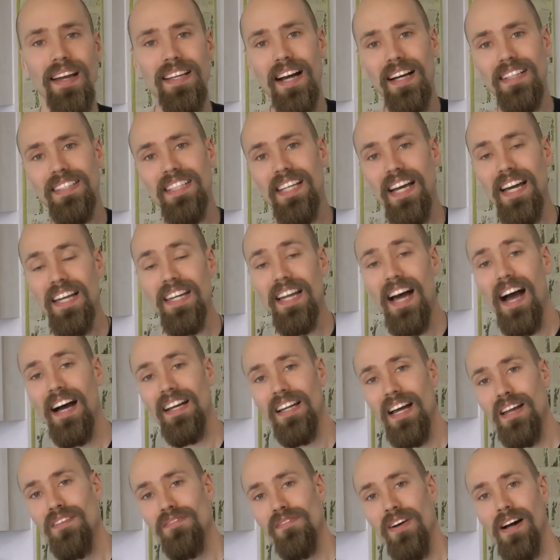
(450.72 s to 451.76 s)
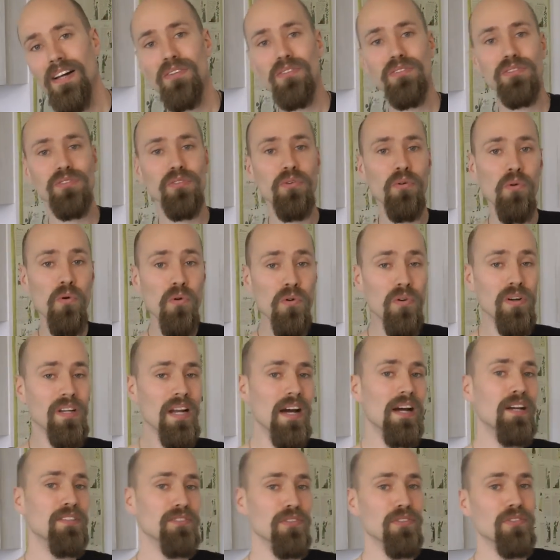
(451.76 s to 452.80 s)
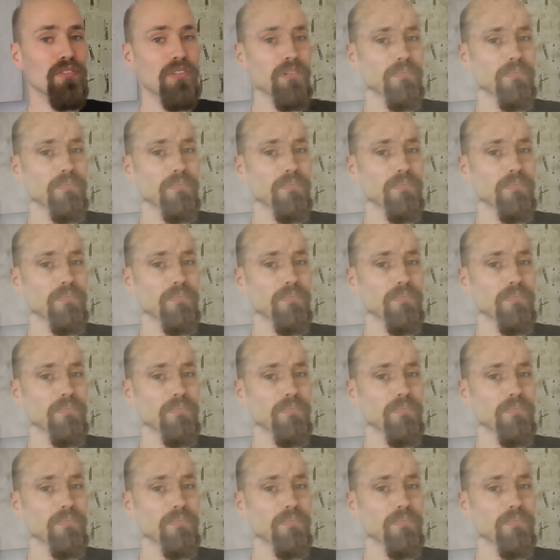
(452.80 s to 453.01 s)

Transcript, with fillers: Ja, die Ella hat ein Walnuss-Rucola-Risotto